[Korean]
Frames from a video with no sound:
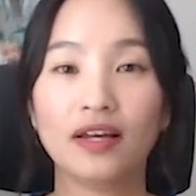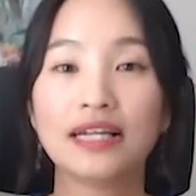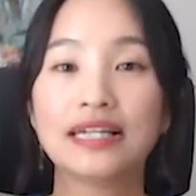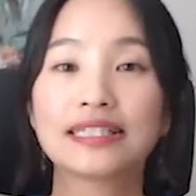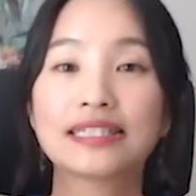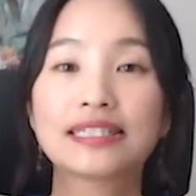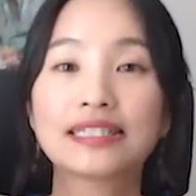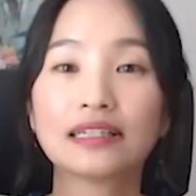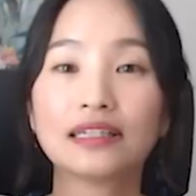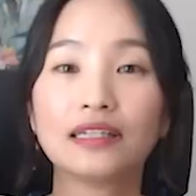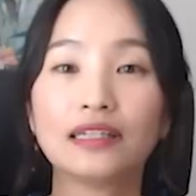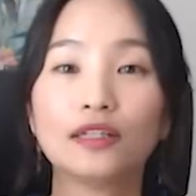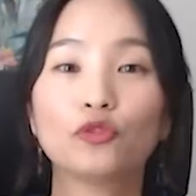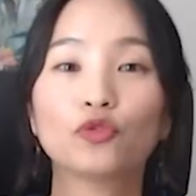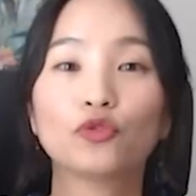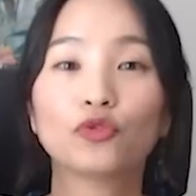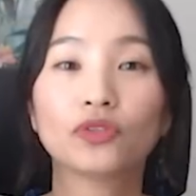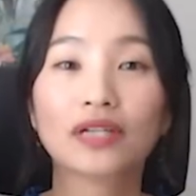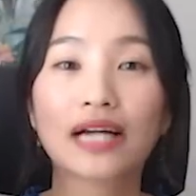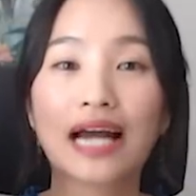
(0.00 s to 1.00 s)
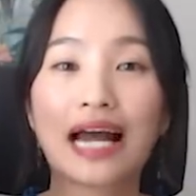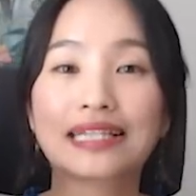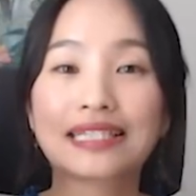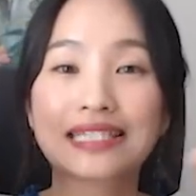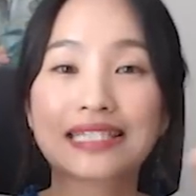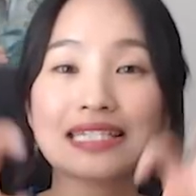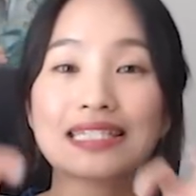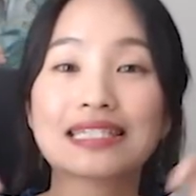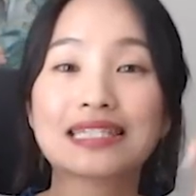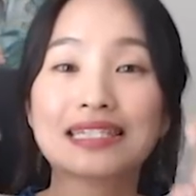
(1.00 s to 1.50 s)
즉 이 둘을
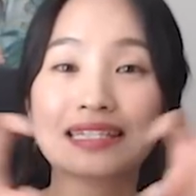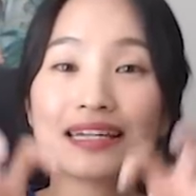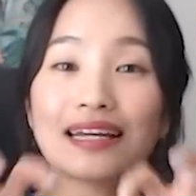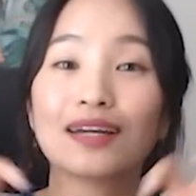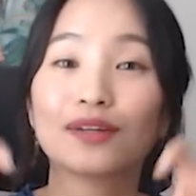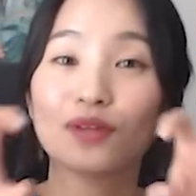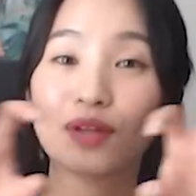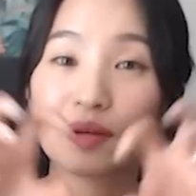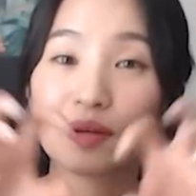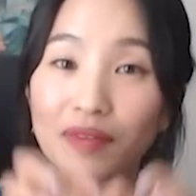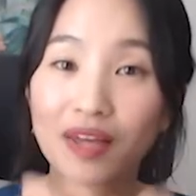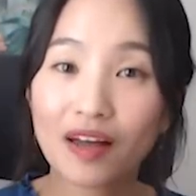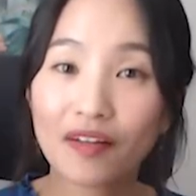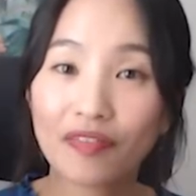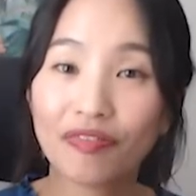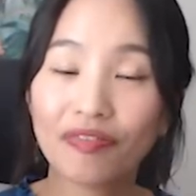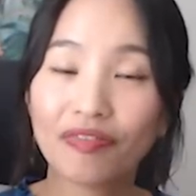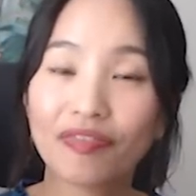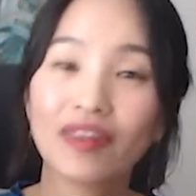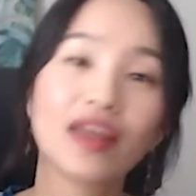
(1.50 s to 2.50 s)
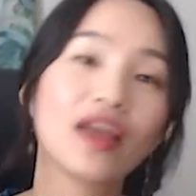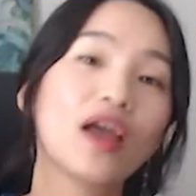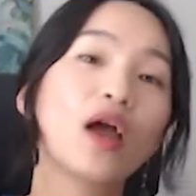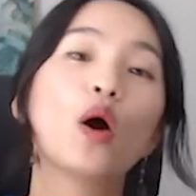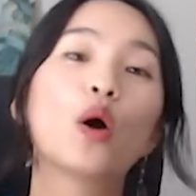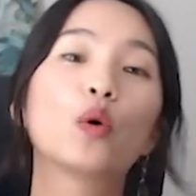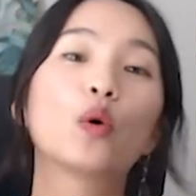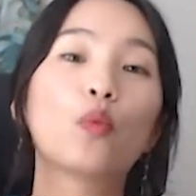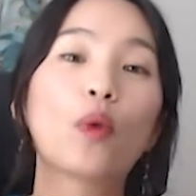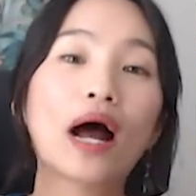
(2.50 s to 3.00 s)
같이 쓰게 되면
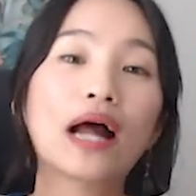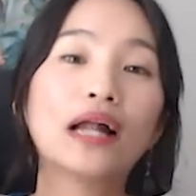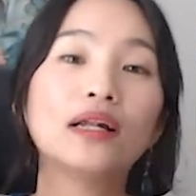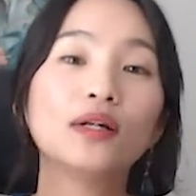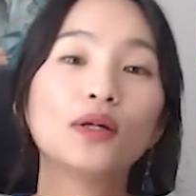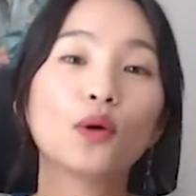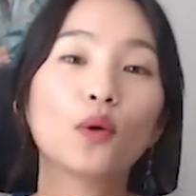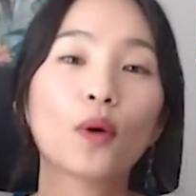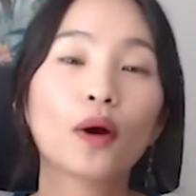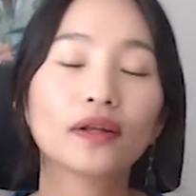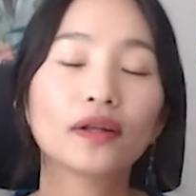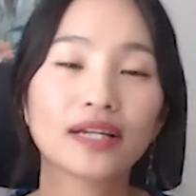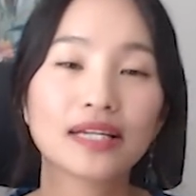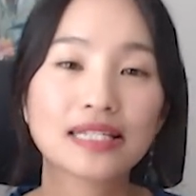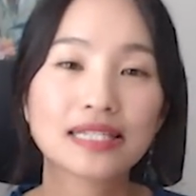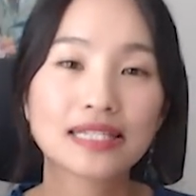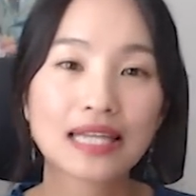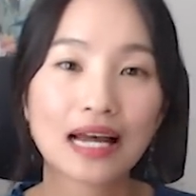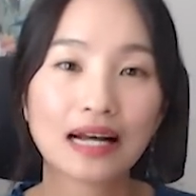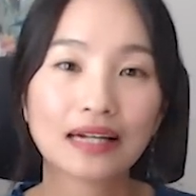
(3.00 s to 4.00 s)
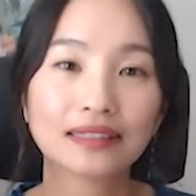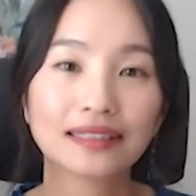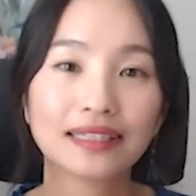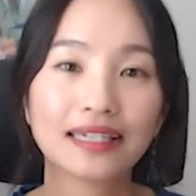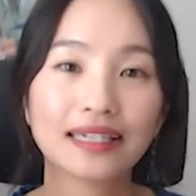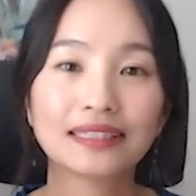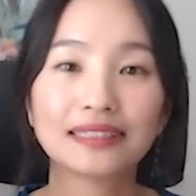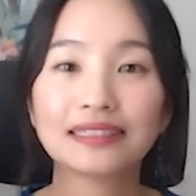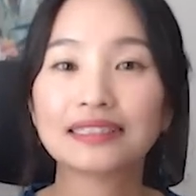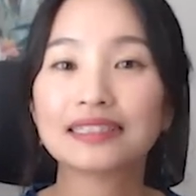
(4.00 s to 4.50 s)
완료가 된
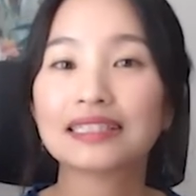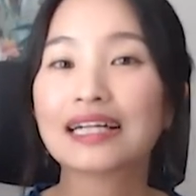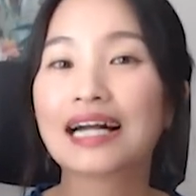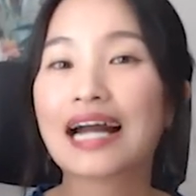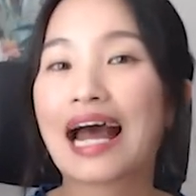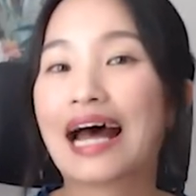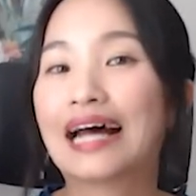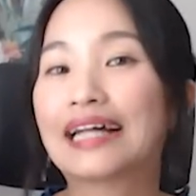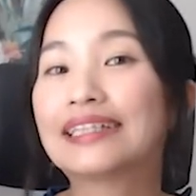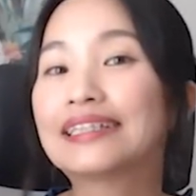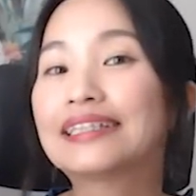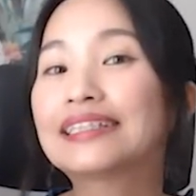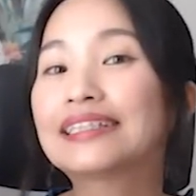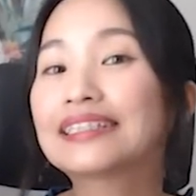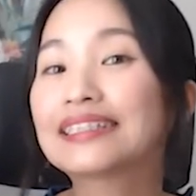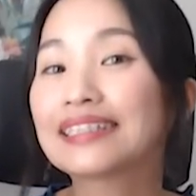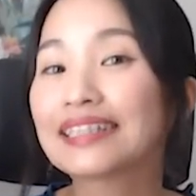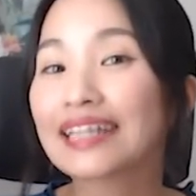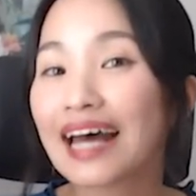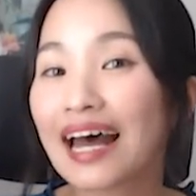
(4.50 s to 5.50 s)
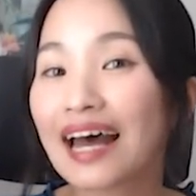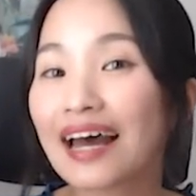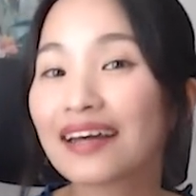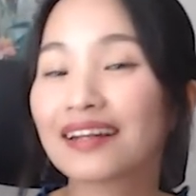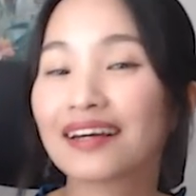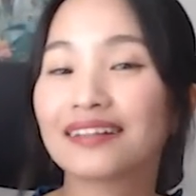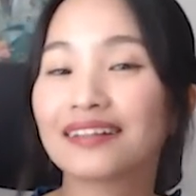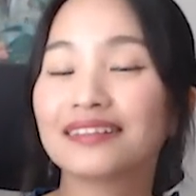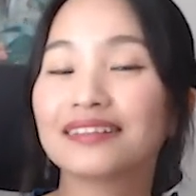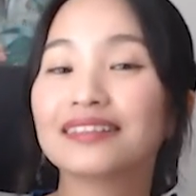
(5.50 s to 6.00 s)
상태를
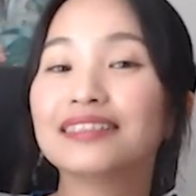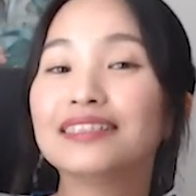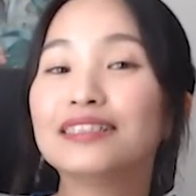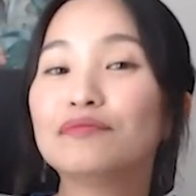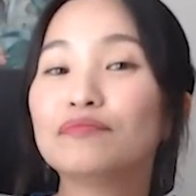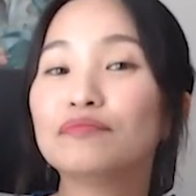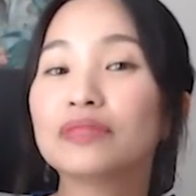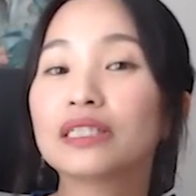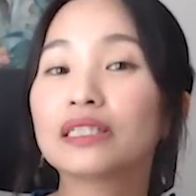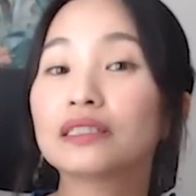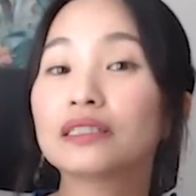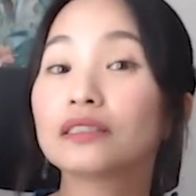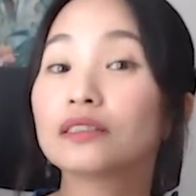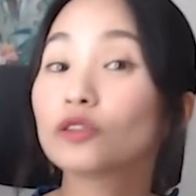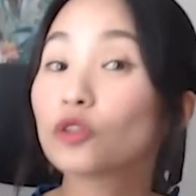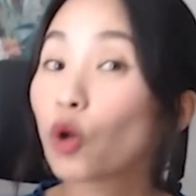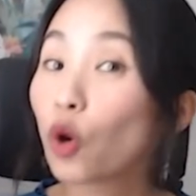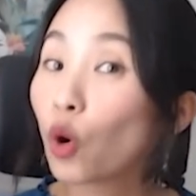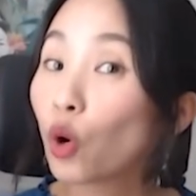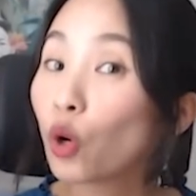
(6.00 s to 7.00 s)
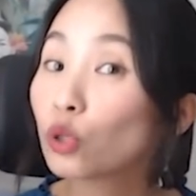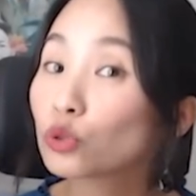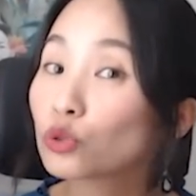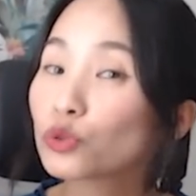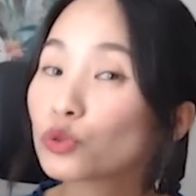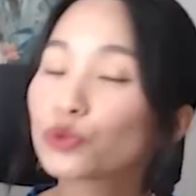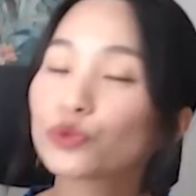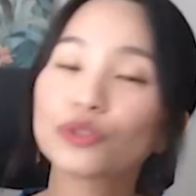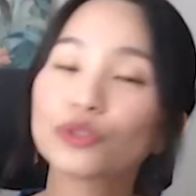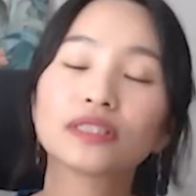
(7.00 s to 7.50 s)
갖는다라는 의미를
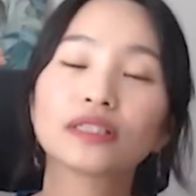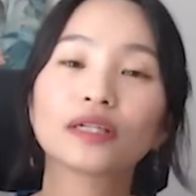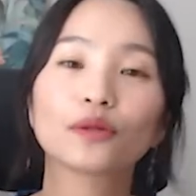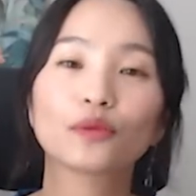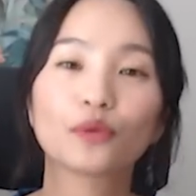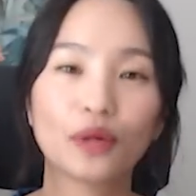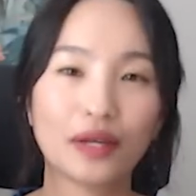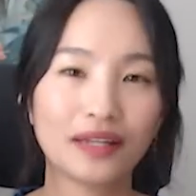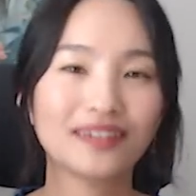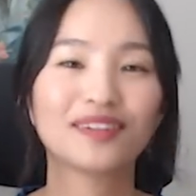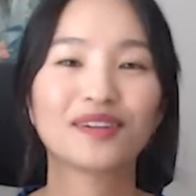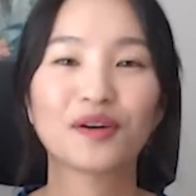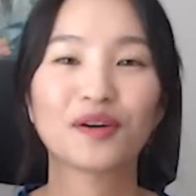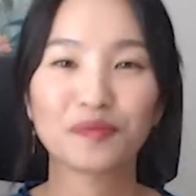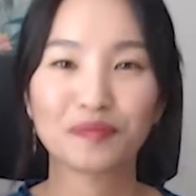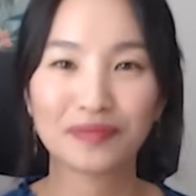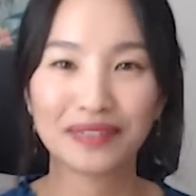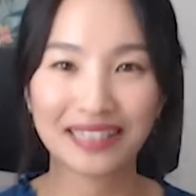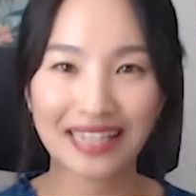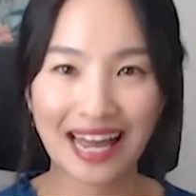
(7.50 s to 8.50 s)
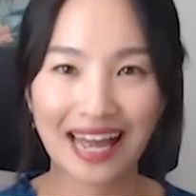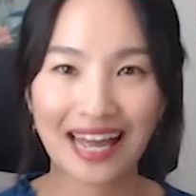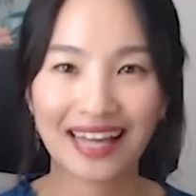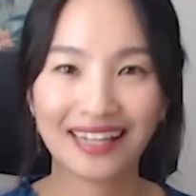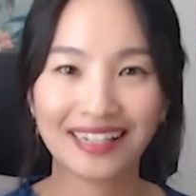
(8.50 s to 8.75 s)
넣어줄 수 있게 되는 겁니다.